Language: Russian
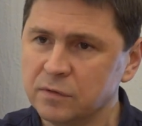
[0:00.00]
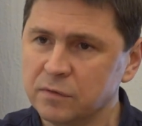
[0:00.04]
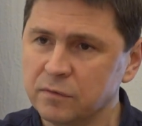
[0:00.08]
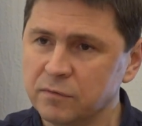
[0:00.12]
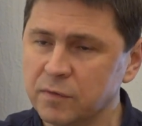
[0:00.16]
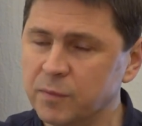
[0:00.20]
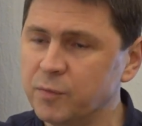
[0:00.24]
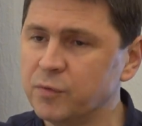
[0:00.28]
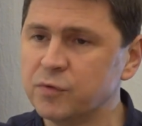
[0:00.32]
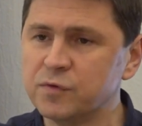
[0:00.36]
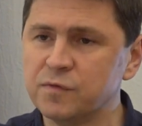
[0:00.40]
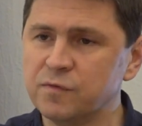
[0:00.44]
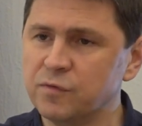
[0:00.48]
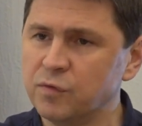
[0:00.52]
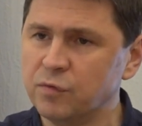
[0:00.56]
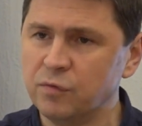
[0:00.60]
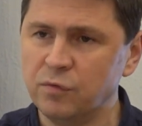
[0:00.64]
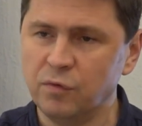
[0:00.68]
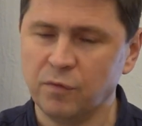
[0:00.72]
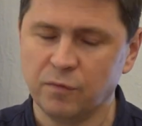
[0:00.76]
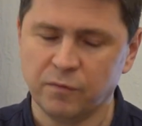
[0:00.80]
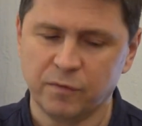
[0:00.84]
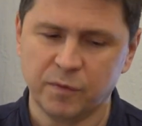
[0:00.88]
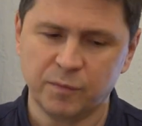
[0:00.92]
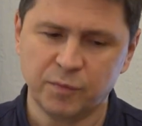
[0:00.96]
Вопрос в
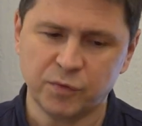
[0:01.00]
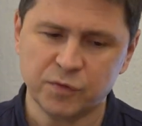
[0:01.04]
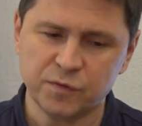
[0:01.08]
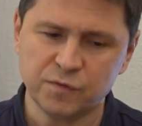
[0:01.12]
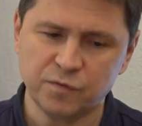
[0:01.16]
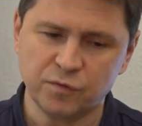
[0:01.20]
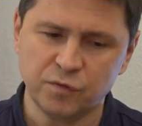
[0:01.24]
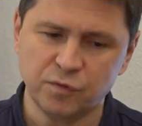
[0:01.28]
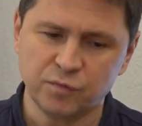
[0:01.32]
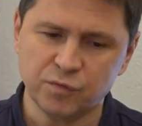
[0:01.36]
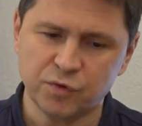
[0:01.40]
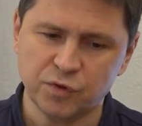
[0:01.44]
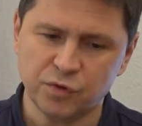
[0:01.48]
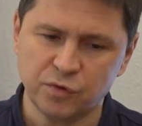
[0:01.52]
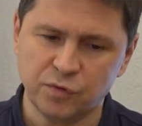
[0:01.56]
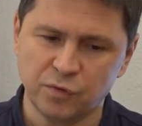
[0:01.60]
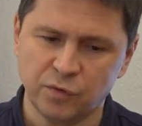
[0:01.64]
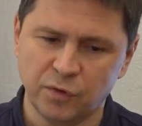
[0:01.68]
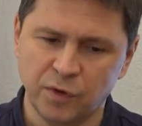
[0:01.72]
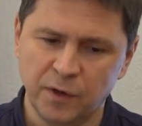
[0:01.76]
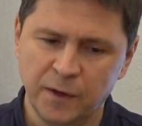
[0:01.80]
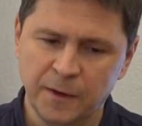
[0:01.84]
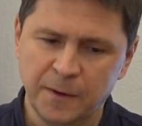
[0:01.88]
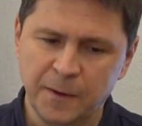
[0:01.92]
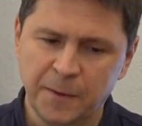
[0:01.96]
другом. Вопрос в том,
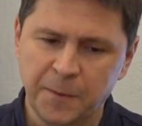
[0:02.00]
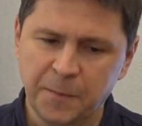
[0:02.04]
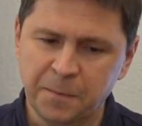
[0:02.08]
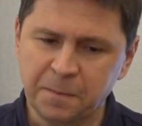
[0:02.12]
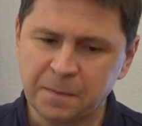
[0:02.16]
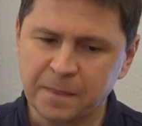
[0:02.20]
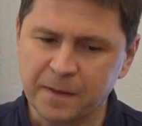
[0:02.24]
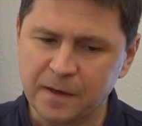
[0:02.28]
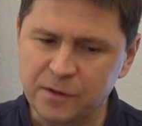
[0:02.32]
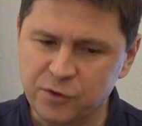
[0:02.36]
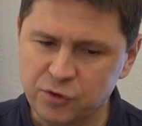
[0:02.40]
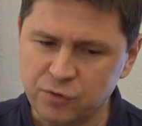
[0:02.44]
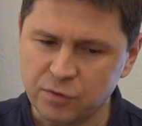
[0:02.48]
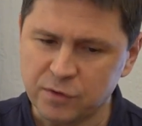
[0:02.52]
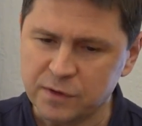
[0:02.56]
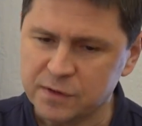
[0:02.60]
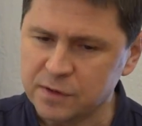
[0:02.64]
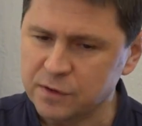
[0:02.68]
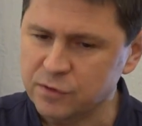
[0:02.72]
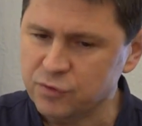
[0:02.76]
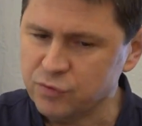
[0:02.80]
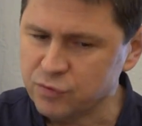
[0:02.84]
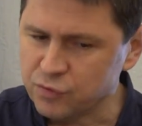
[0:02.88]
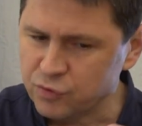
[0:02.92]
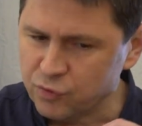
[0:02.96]
что, еще раз
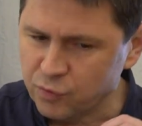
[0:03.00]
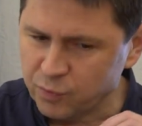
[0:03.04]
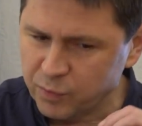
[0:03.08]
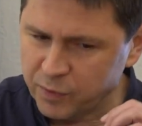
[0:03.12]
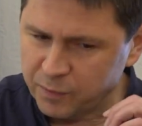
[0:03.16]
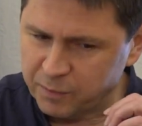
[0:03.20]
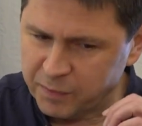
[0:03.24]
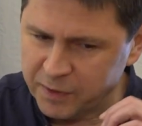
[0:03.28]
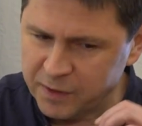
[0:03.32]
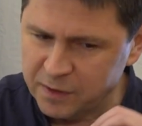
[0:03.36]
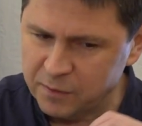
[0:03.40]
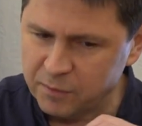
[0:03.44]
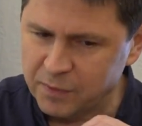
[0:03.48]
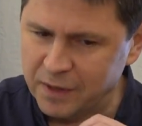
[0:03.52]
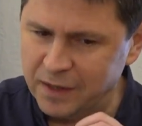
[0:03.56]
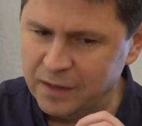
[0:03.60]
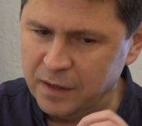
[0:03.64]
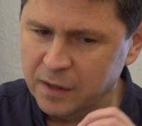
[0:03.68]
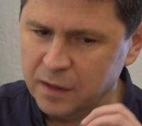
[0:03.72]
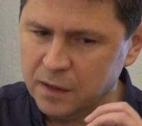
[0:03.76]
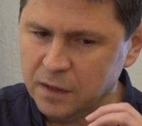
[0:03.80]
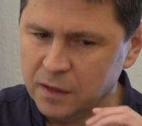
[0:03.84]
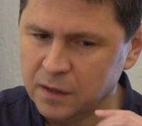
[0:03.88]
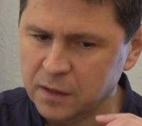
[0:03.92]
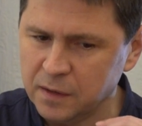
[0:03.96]
хочу, чтобы
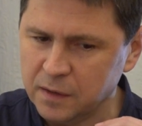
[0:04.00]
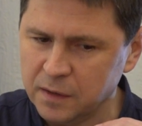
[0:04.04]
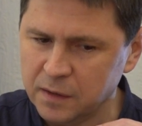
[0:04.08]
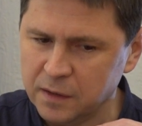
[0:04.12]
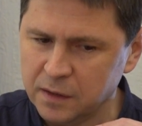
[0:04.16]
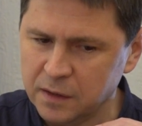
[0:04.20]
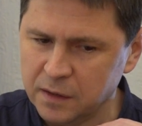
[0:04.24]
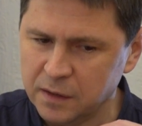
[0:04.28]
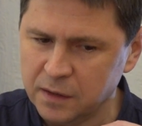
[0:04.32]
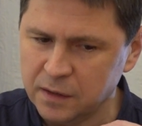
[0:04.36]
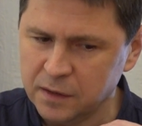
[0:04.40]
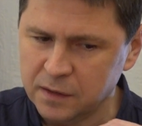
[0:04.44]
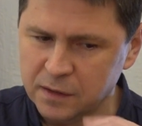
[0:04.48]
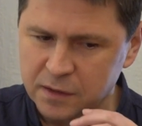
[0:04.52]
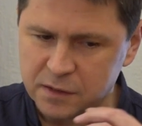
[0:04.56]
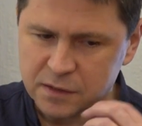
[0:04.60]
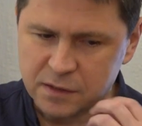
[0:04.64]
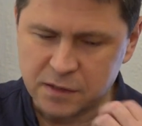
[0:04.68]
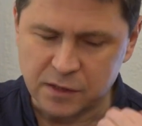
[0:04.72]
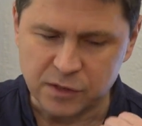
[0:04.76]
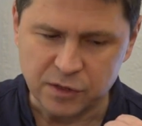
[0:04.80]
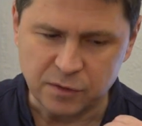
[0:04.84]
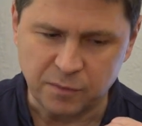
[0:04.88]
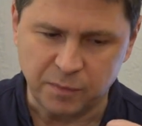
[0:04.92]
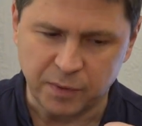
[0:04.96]
понимали э, наш,
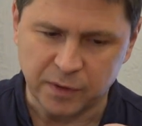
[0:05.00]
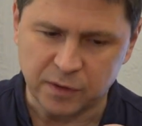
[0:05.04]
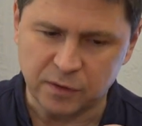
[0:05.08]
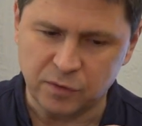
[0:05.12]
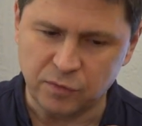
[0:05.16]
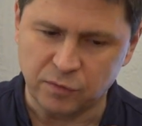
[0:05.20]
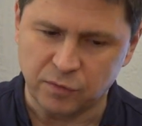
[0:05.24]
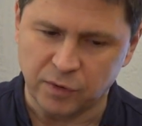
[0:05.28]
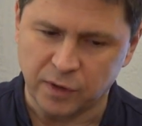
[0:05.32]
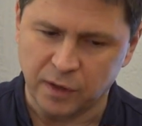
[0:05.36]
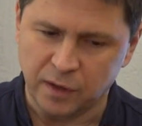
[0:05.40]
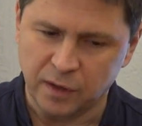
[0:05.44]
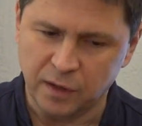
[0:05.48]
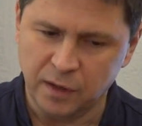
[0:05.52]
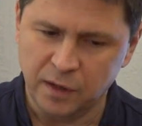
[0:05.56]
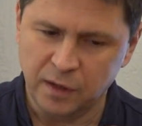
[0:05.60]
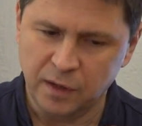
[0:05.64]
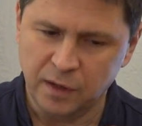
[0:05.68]
наши партнеры,